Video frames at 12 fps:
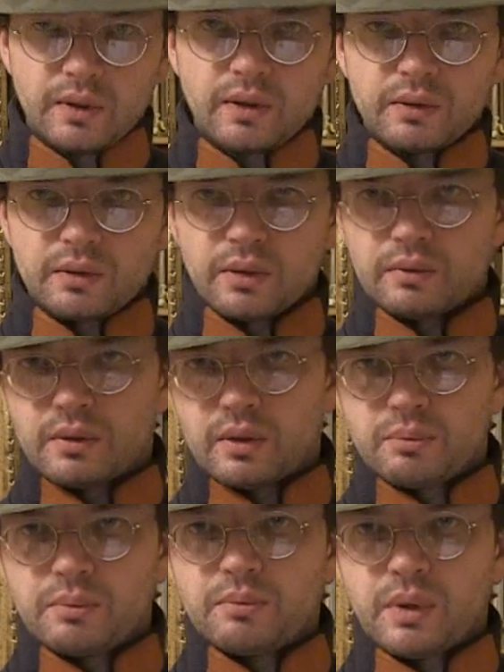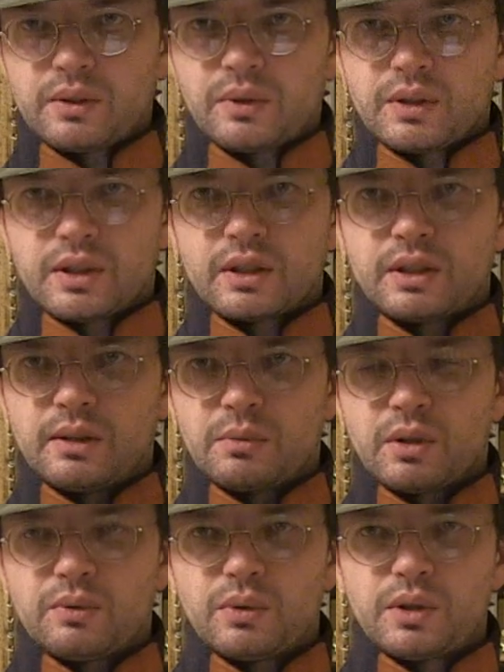to, to, to ma związek z tym,
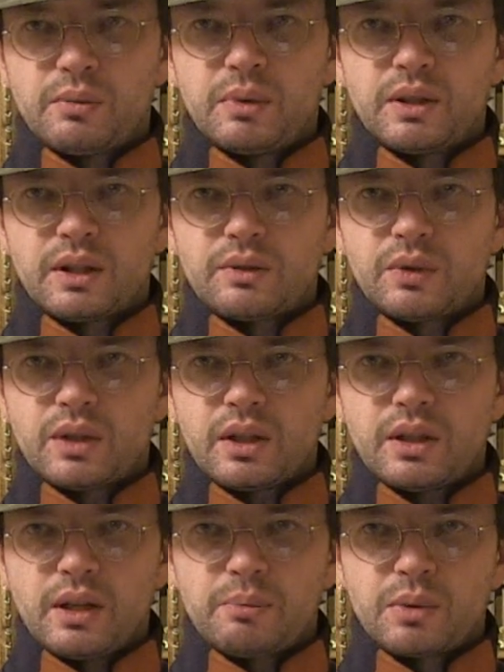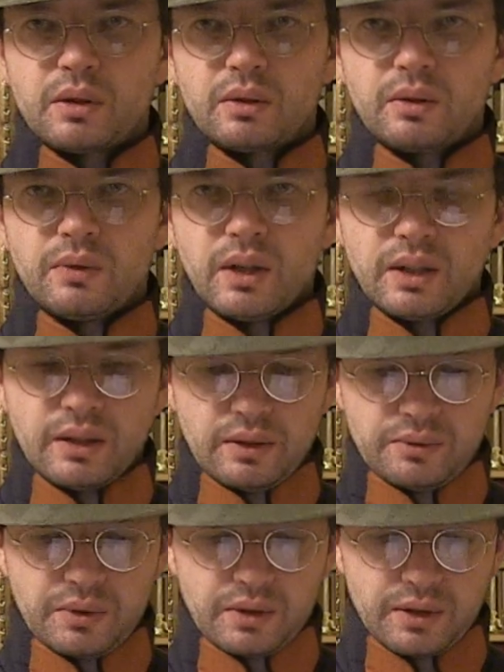że Włosi byli zazwyczaj źle przygotowani
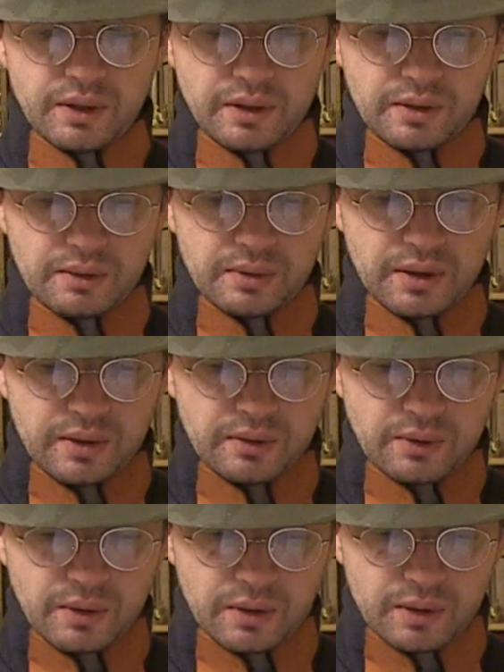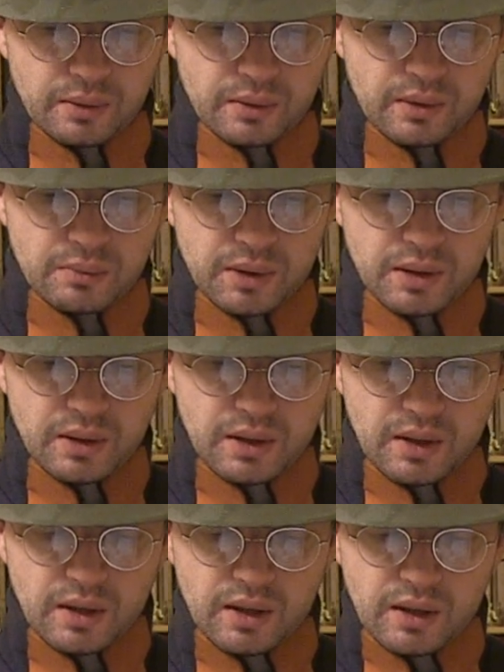do wojny, także w takich warunkach trudno być
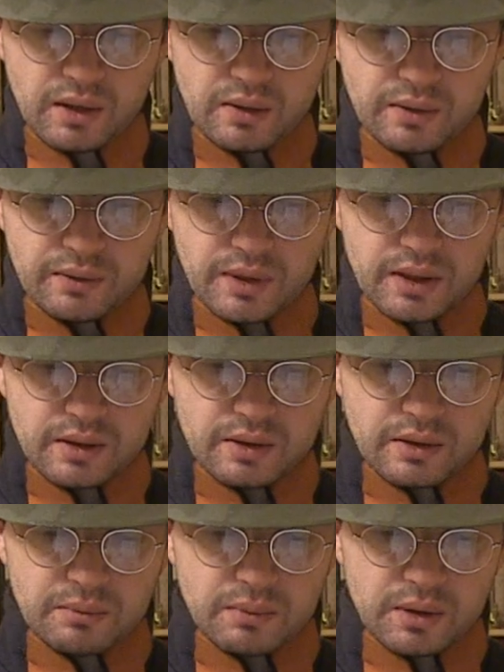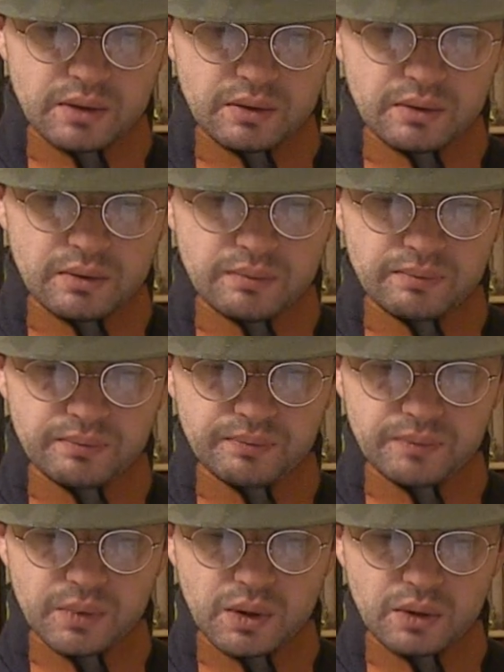odważnym
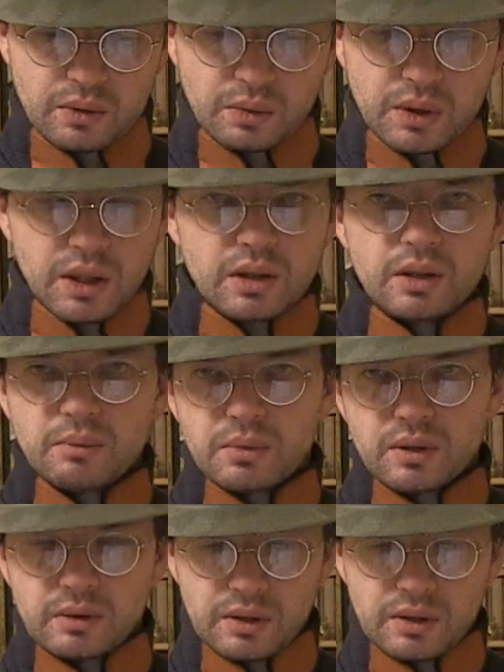czy skutecznym przede